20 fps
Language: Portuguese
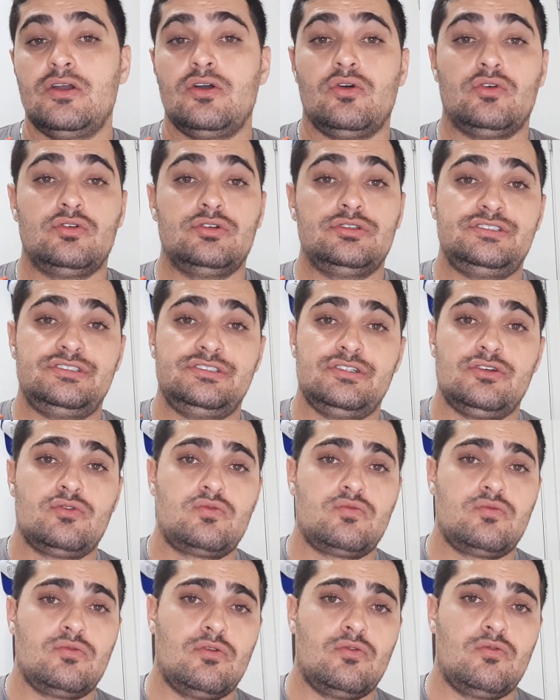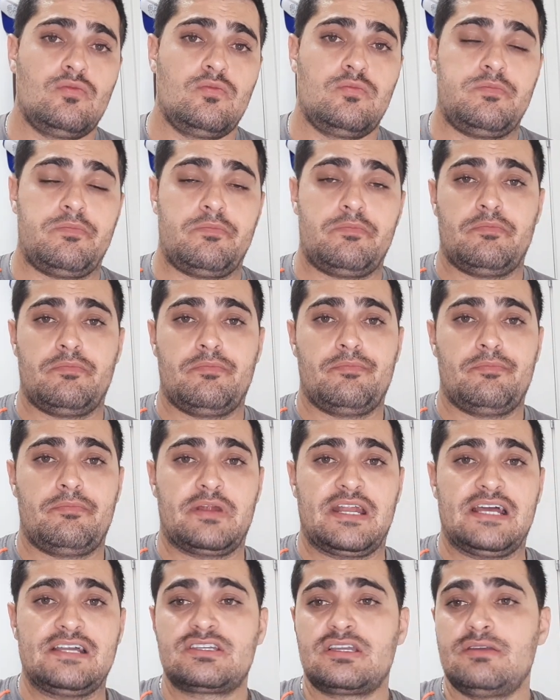Hoje eu, eu
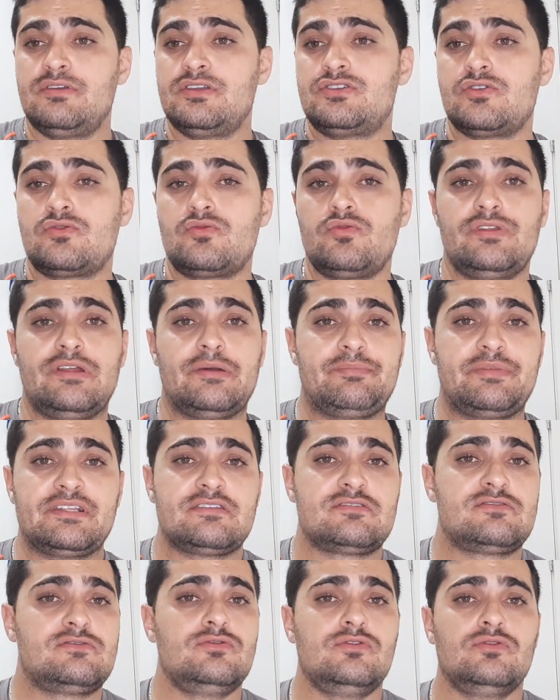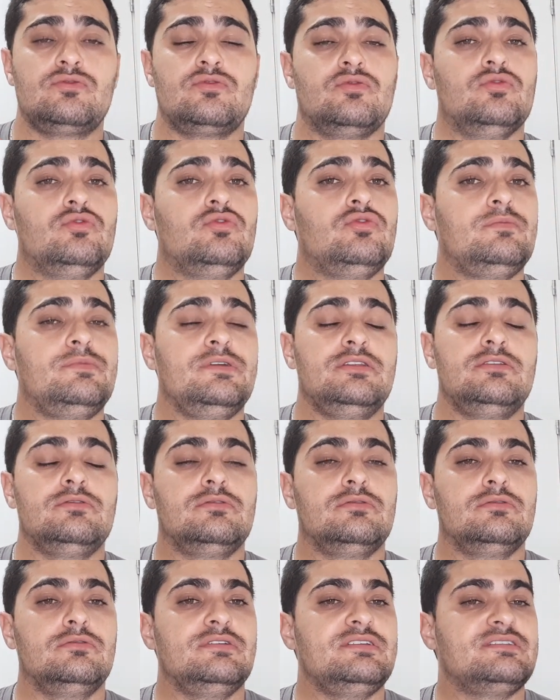praticamente cuida apenas do YouTube,
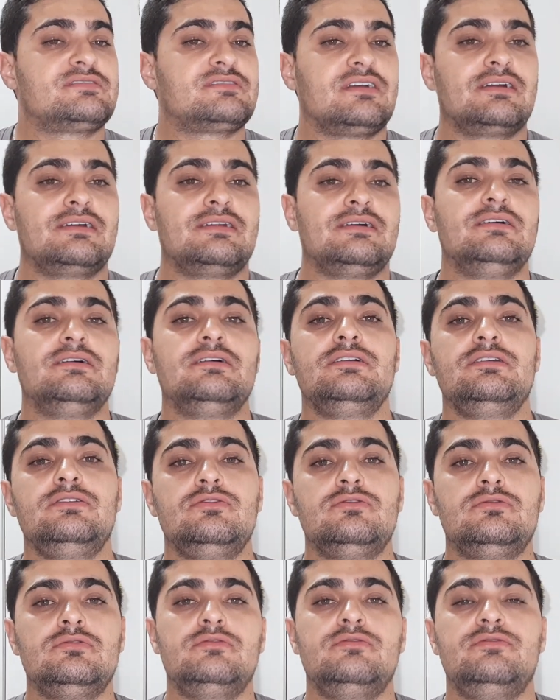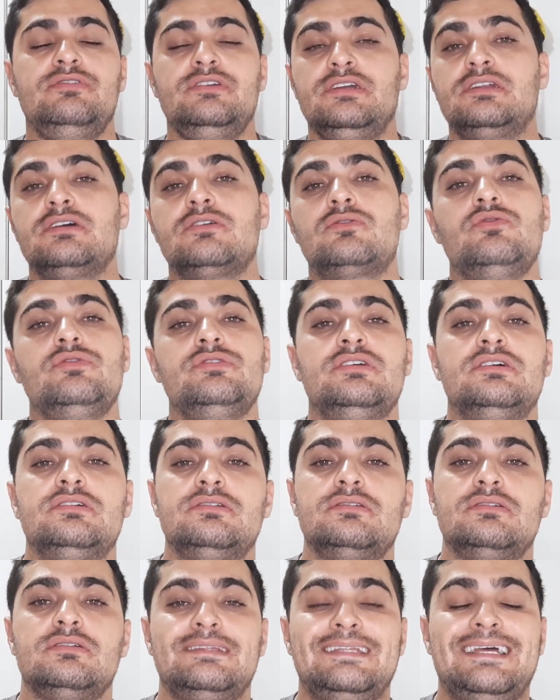do, do Instagram e o Vieira
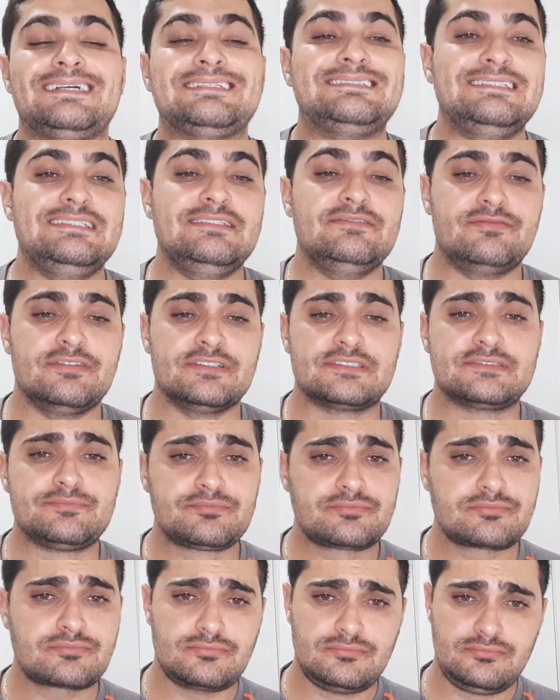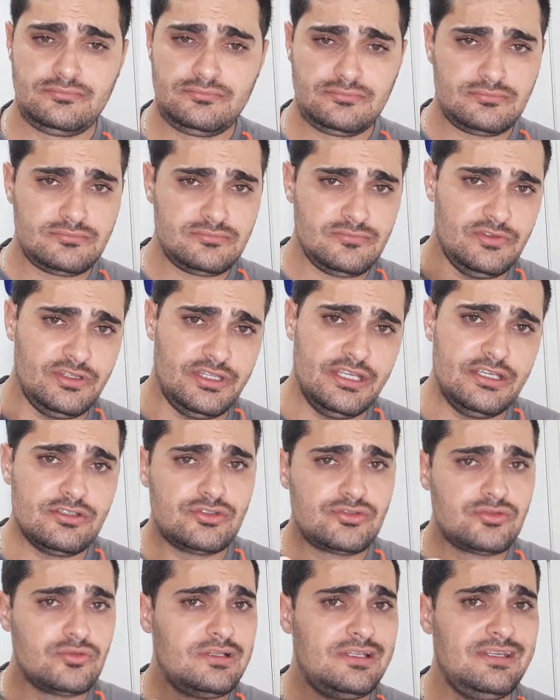cuida das IFAs.
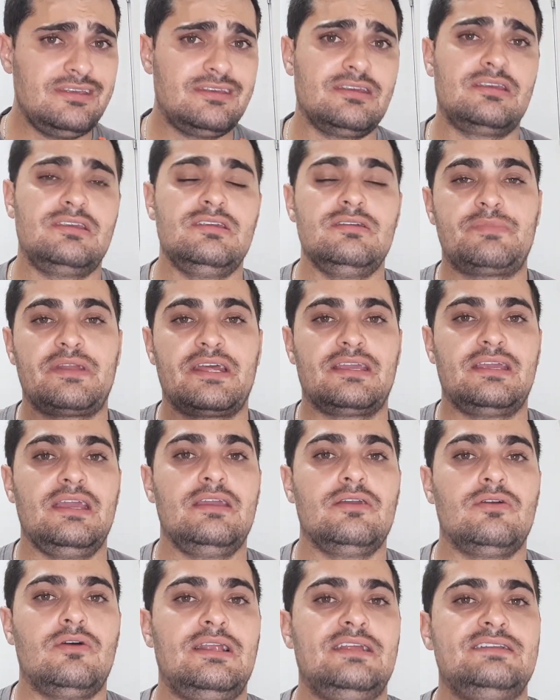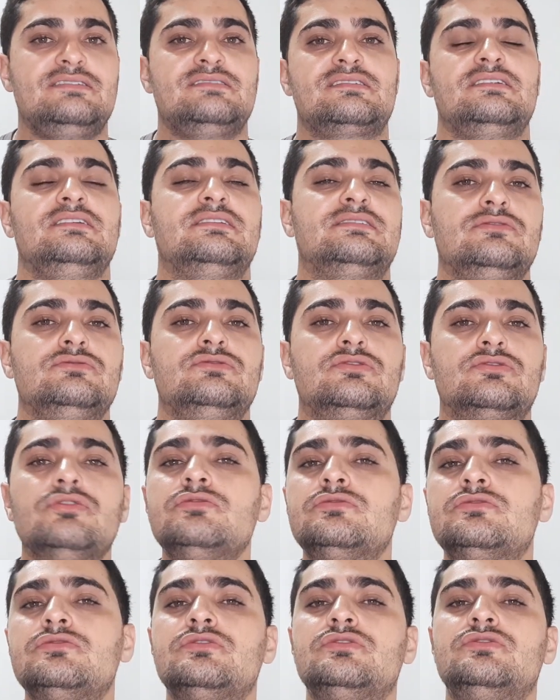Deixo o link aqui para quem olha a descrição de
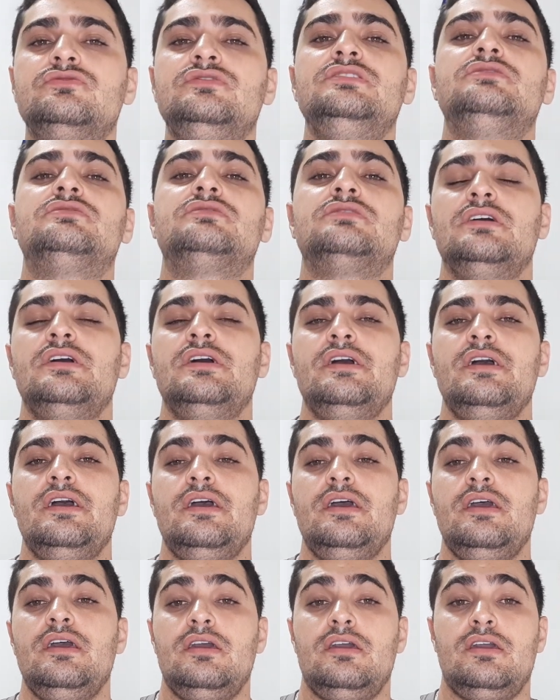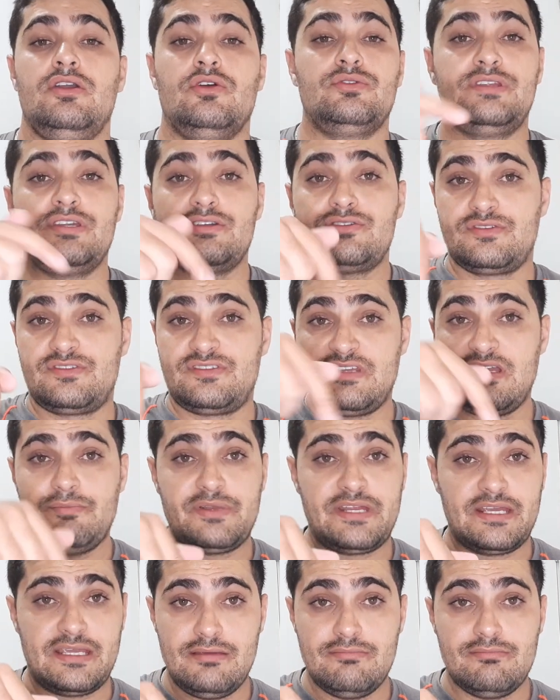todos os vídeos. Eu deixo
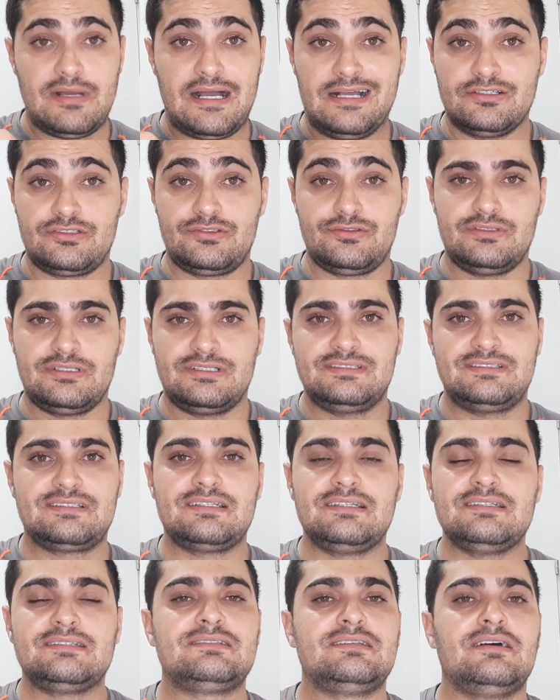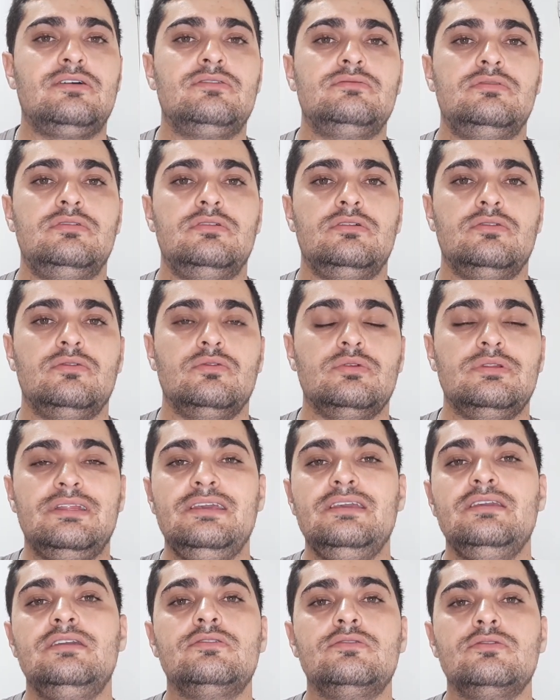sempre aqui embaixo na descrição o
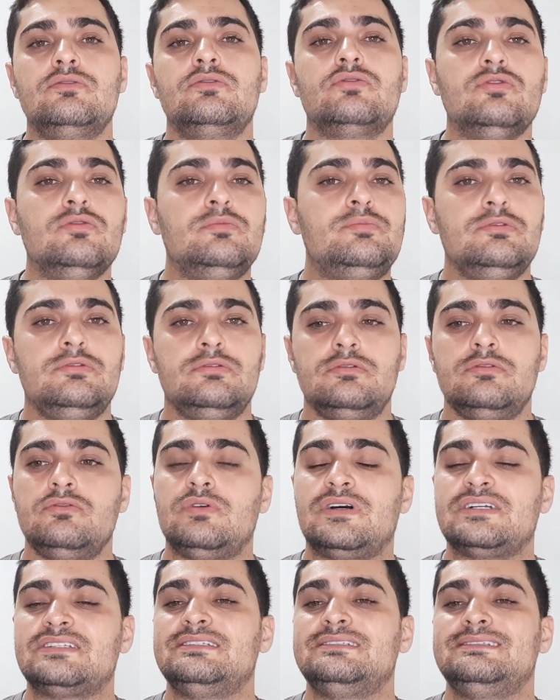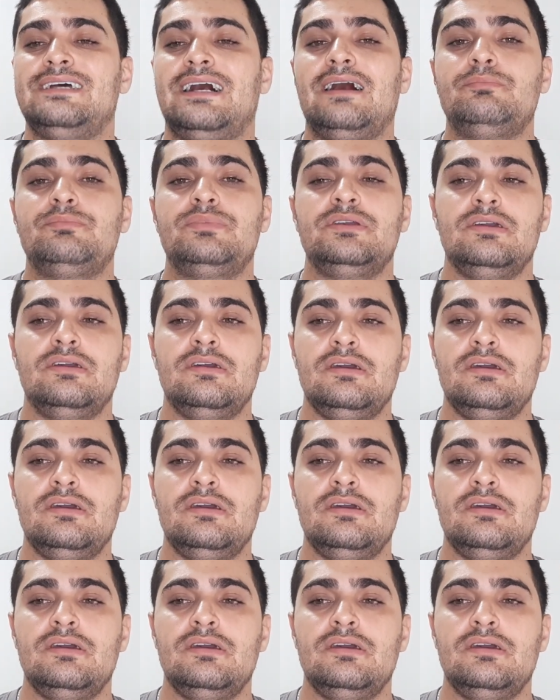link do grupo do WhatsApp.